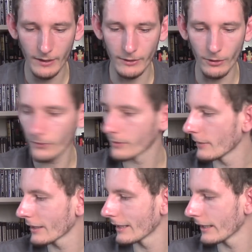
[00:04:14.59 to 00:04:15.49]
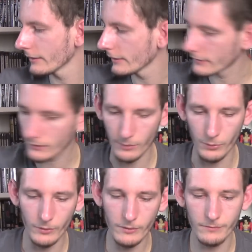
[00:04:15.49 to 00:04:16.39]
Ich hoffe, ich mache hier echt nichts
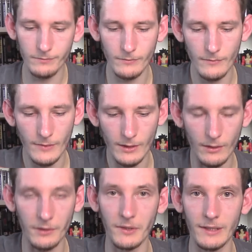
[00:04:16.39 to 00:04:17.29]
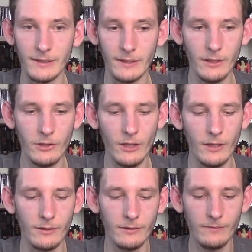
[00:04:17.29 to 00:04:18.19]
kaputt. Das wäre sehr, sehr
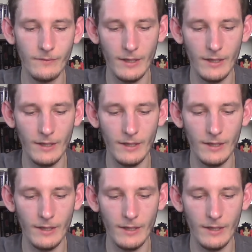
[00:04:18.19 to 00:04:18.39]
schade.